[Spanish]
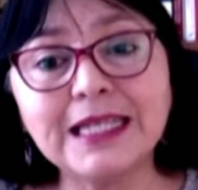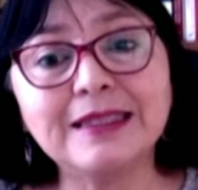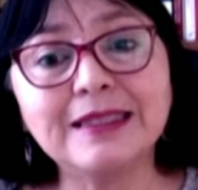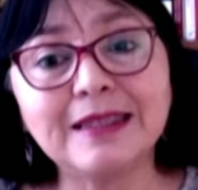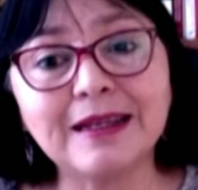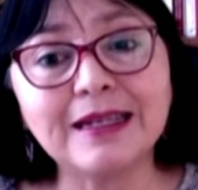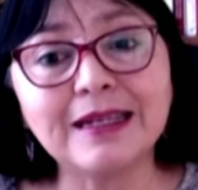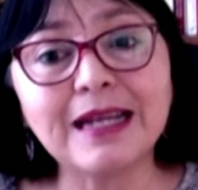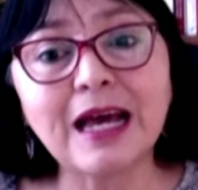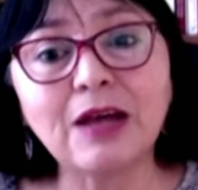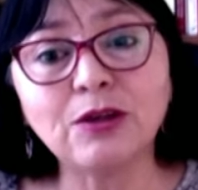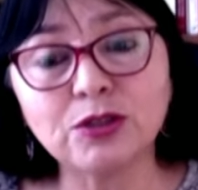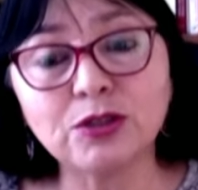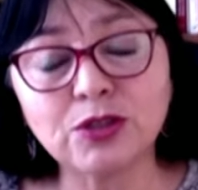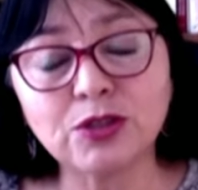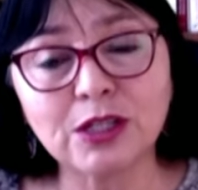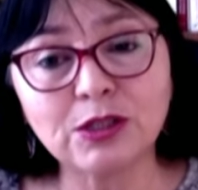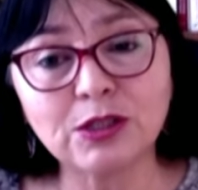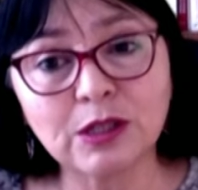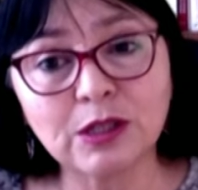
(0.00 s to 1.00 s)
en la
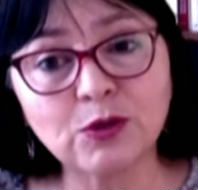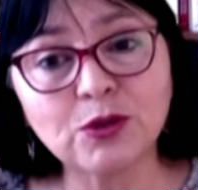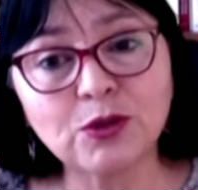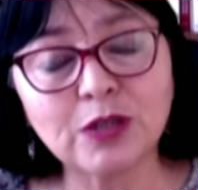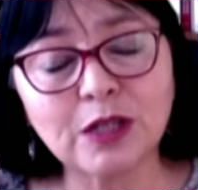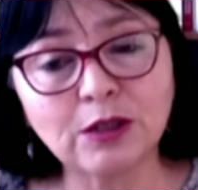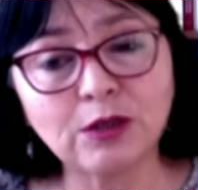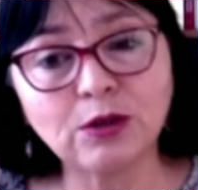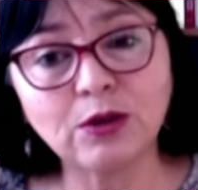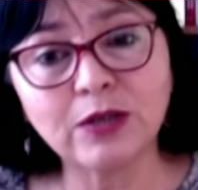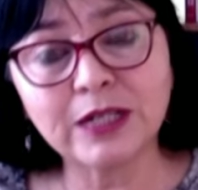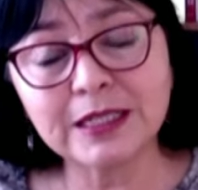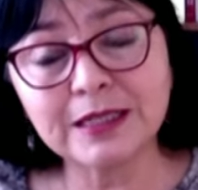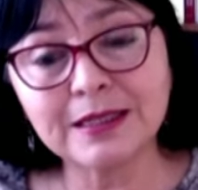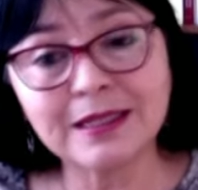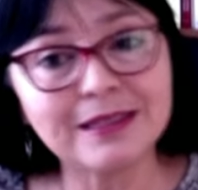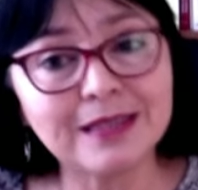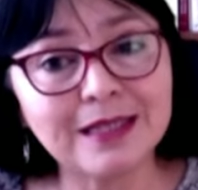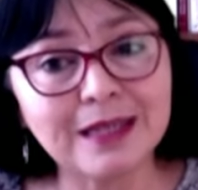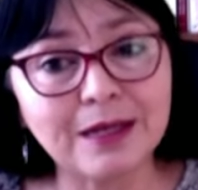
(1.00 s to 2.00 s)
historia
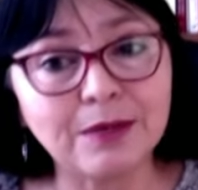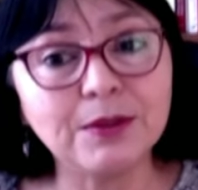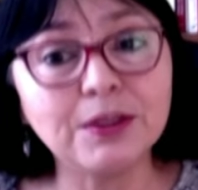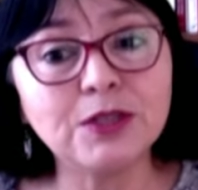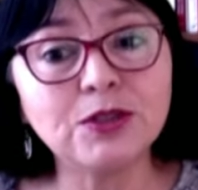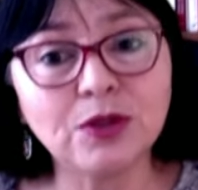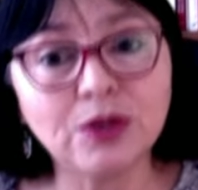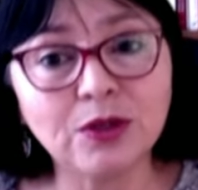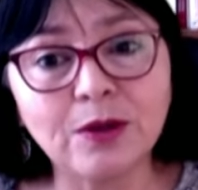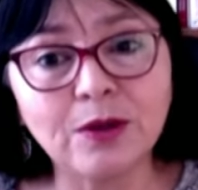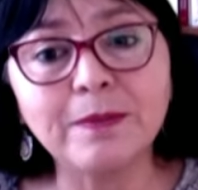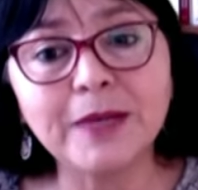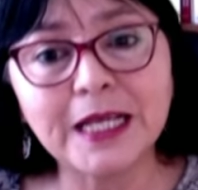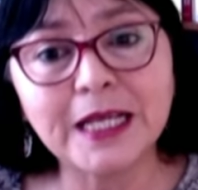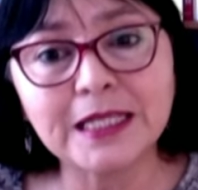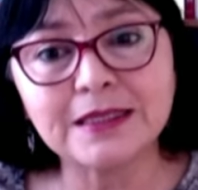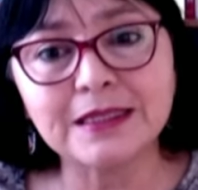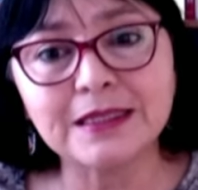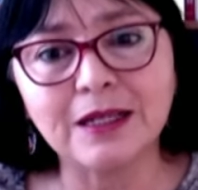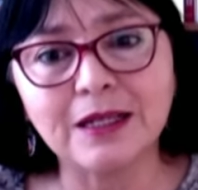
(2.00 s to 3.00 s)
tradicional
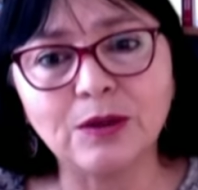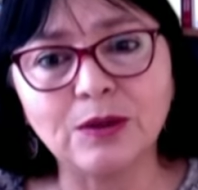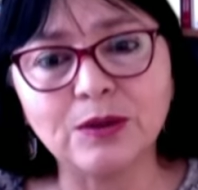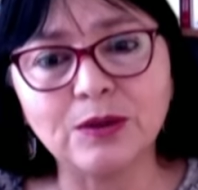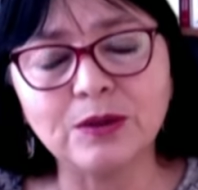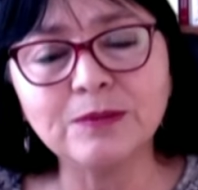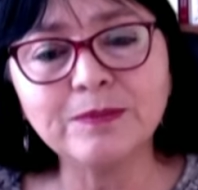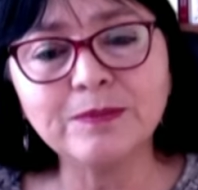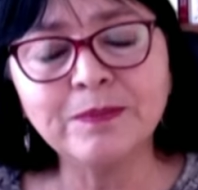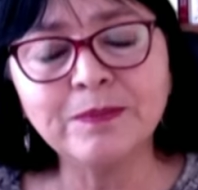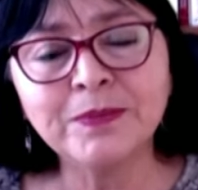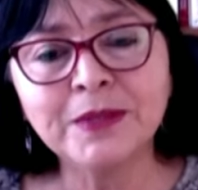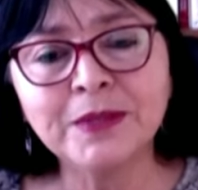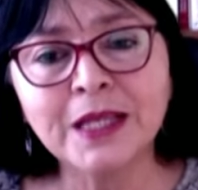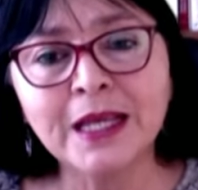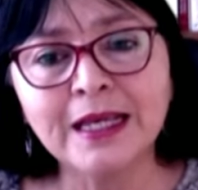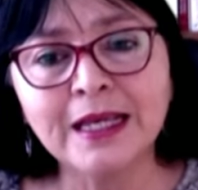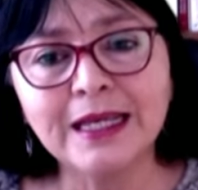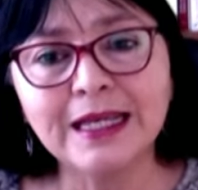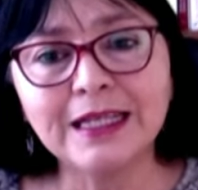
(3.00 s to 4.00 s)
no han
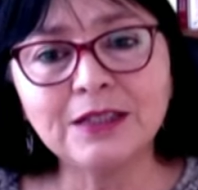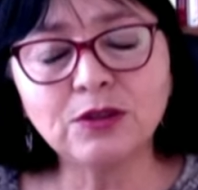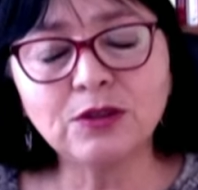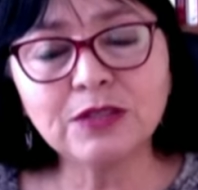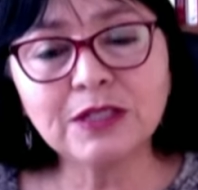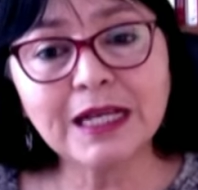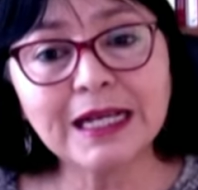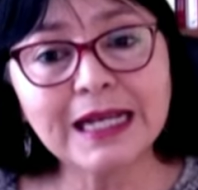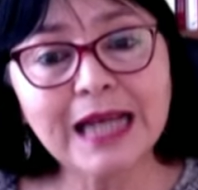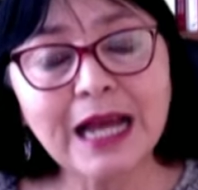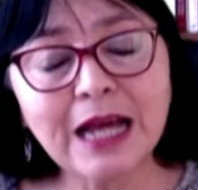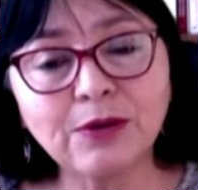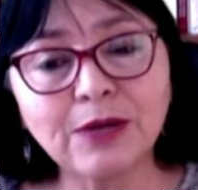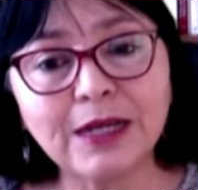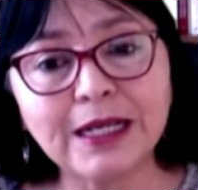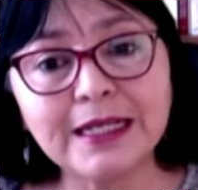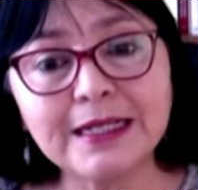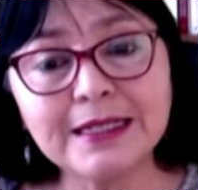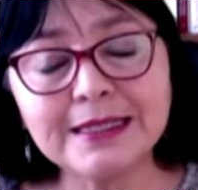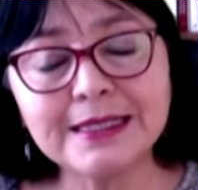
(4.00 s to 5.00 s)
sido
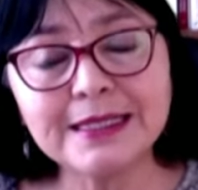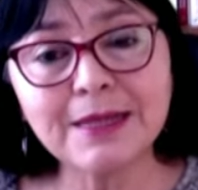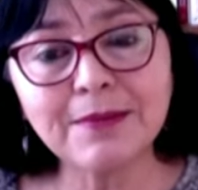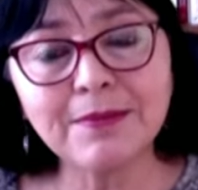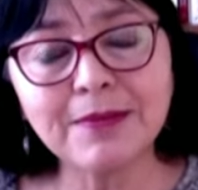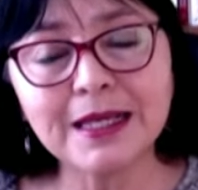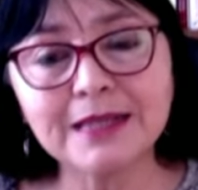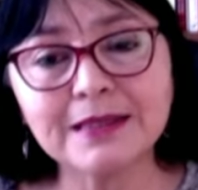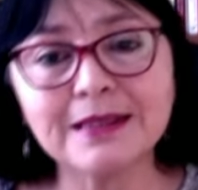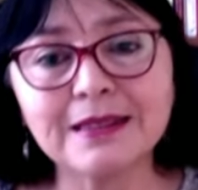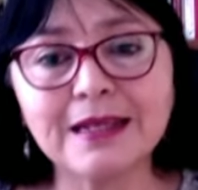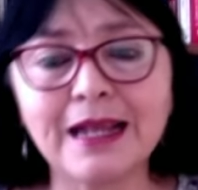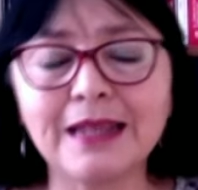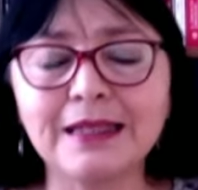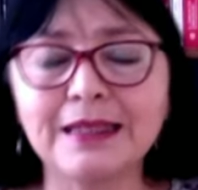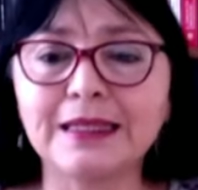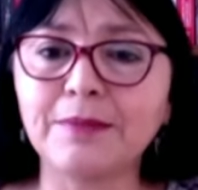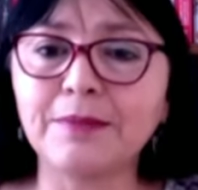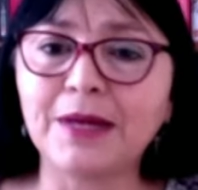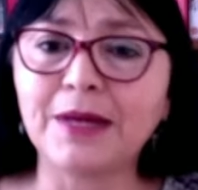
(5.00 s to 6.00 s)
incorporados o su papel
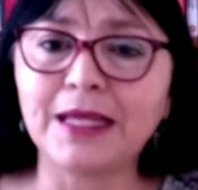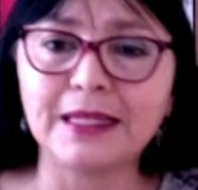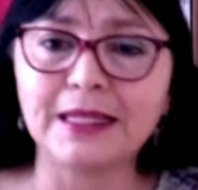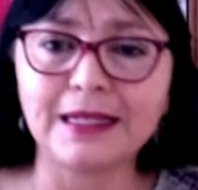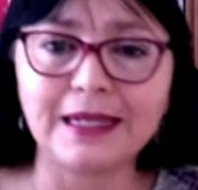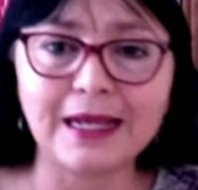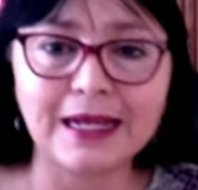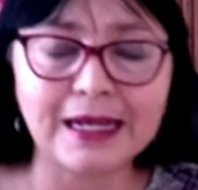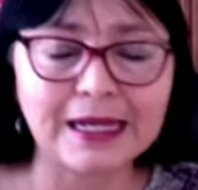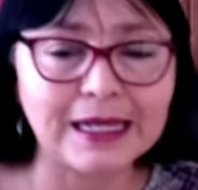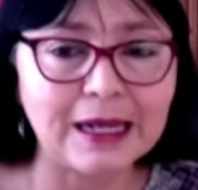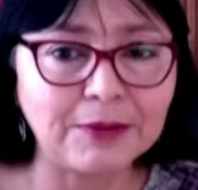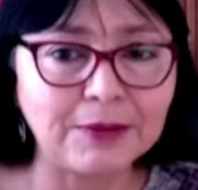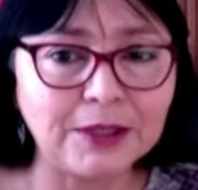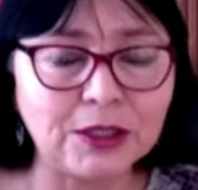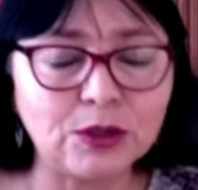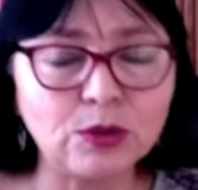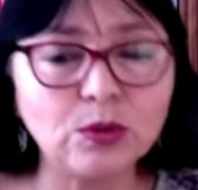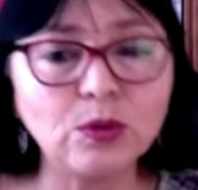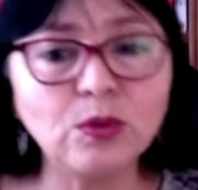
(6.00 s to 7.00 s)
ha sido
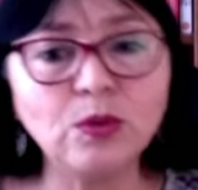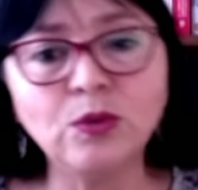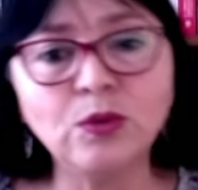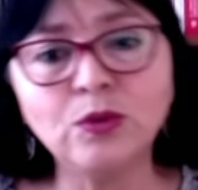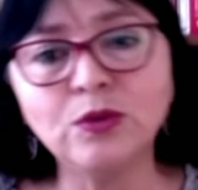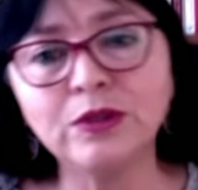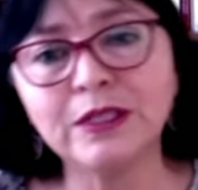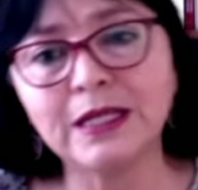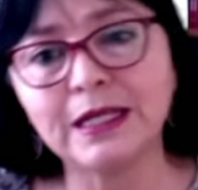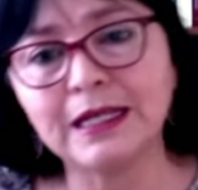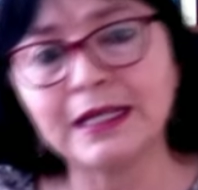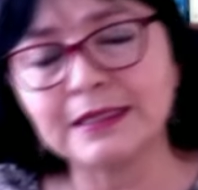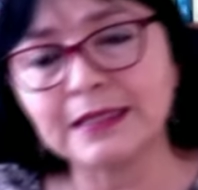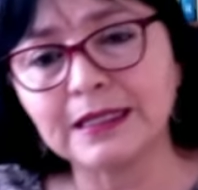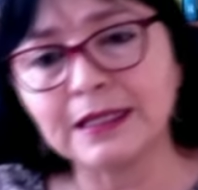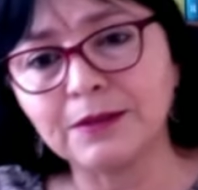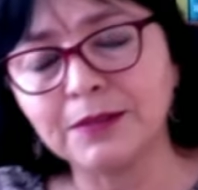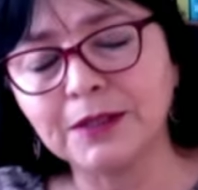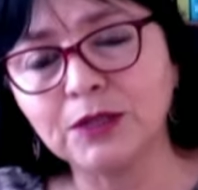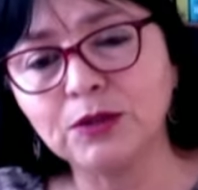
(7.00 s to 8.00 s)

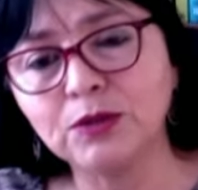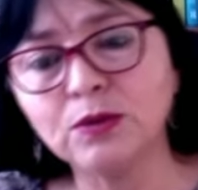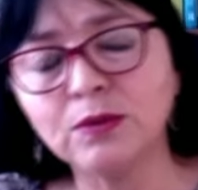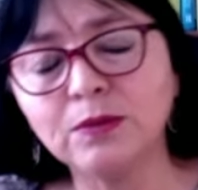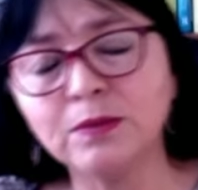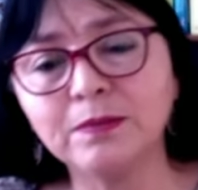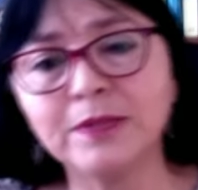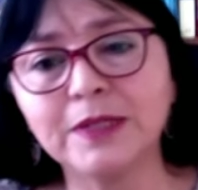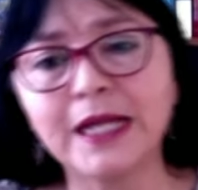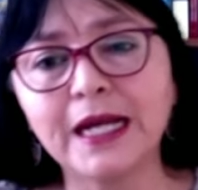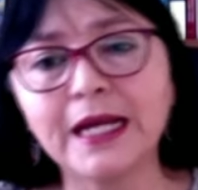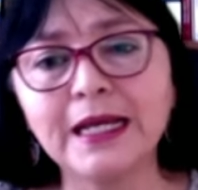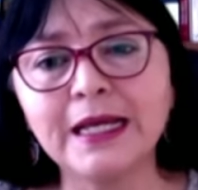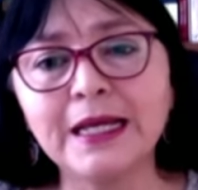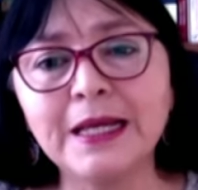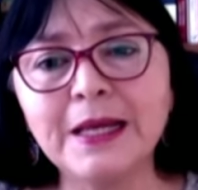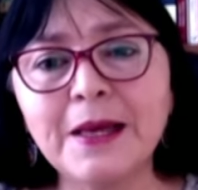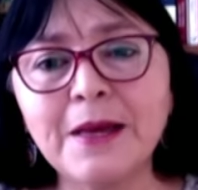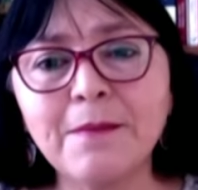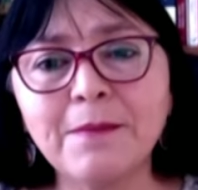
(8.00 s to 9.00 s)
minimizado,
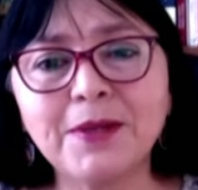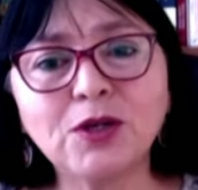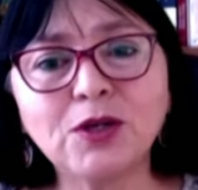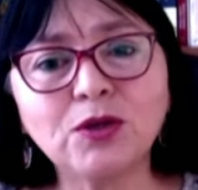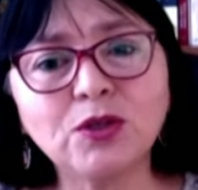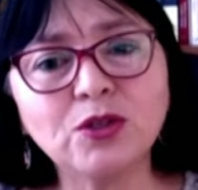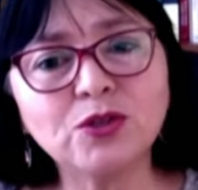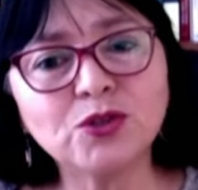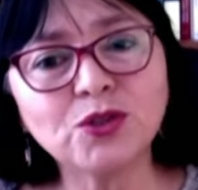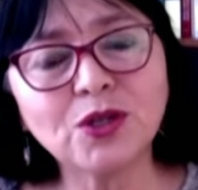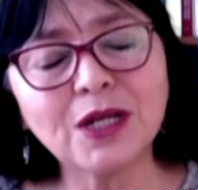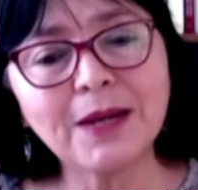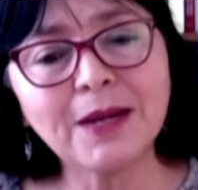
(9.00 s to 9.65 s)
silenciado.